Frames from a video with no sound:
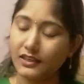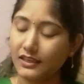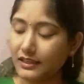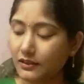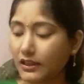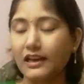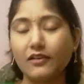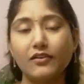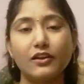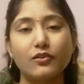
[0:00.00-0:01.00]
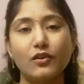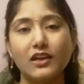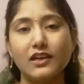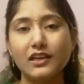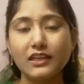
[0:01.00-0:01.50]
ఏది ఎలా
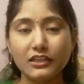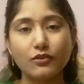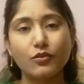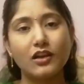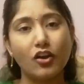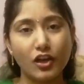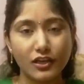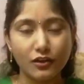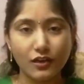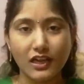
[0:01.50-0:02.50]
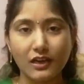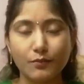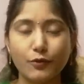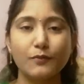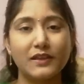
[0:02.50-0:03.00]
వాడుకోవాలన్నా ఇంకొక ఆయిల్లో
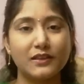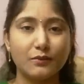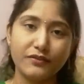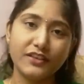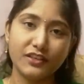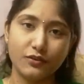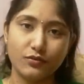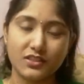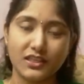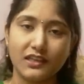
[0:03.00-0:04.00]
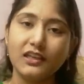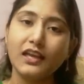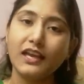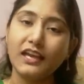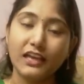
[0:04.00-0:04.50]
కలుపుకొని మాత్రమే వీటిని యూజ్ చేయాలి
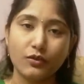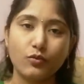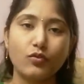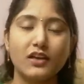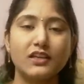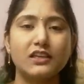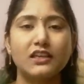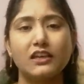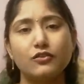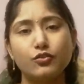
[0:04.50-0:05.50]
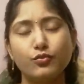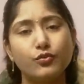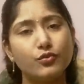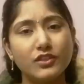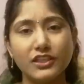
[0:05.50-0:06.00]
ఎక్కువ క్వాంటిటీ కాదు టూ
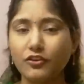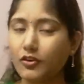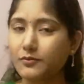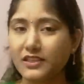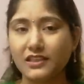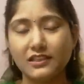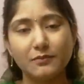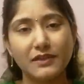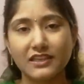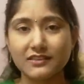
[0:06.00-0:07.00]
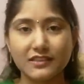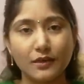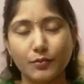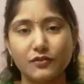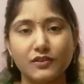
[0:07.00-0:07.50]
టు త్రీ డ్రాప్స్ అనేది మనకి
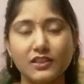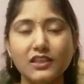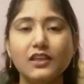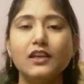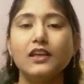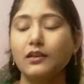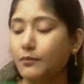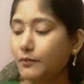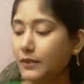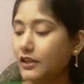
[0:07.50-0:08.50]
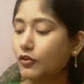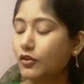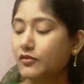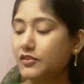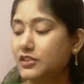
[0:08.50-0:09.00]
సరిపోతుంది
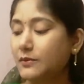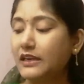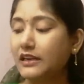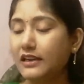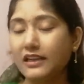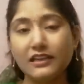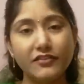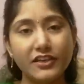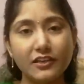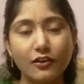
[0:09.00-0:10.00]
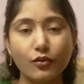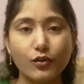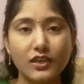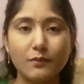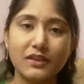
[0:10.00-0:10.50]
ఇంకొక విషయం ఏంటంటే వీటిలో
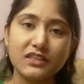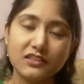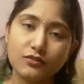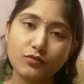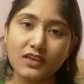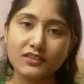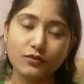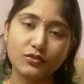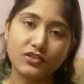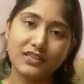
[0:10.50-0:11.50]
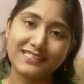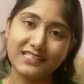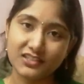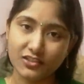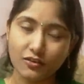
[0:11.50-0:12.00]
కొన్ని మంచి సువాసన వచ్చే
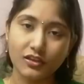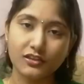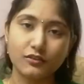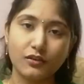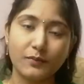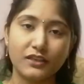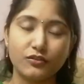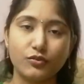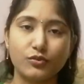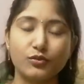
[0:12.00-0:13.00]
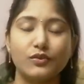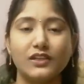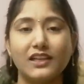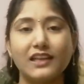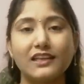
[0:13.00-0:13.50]
ఎసెన్షియల్ ఆయిల్స్ కూడా మనకి దొరుకుతూ
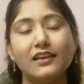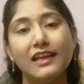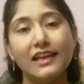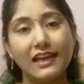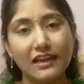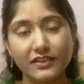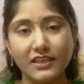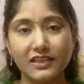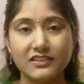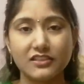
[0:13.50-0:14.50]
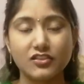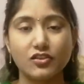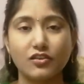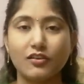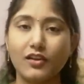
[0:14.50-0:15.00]
ఉంటాయి లైక్ లావెండర్
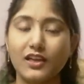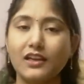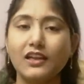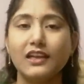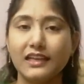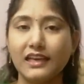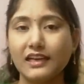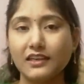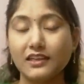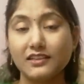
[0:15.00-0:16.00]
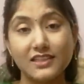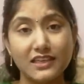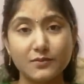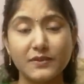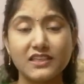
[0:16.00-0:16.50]
ఎసెన్షియల్ ఆయిల్ ఇలాంటి
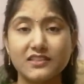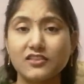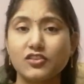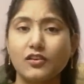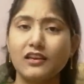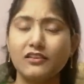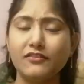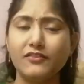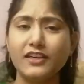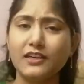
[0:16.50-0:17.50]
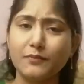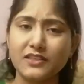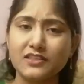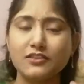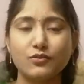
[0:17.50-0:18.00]
జాస్మిన్ ఎసెన్షియల్ ఆయిల్ ఇవేంటంటే
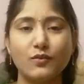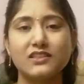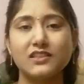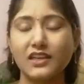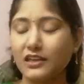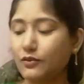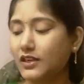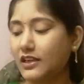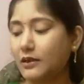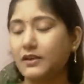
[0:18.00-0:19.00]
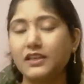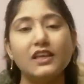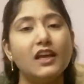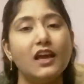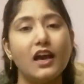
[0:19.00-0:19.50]
మంచి సువాసన కలిగి ఉంటాయి కాబట్టి
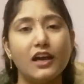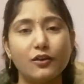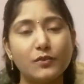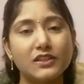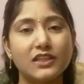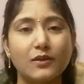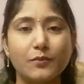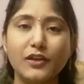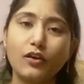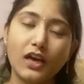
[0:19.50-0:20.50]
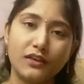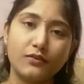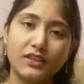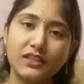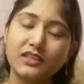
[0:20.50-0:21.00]
అరోమా థెరపీలో
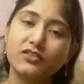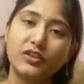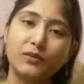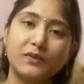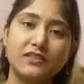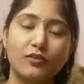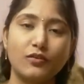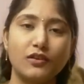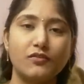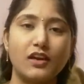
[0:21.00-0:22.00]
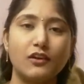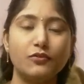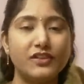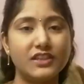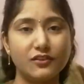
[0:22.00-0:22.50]
ఆయుర్వేదిక్ ట్రీట్మెంట్స్లో కూడా వాళ్ళు
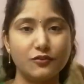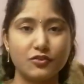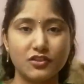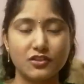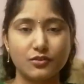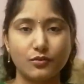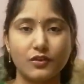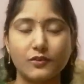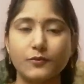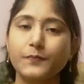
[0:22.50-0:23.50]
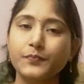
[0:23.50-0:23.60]
వీటిని యూజ్ చేస్తుంటారు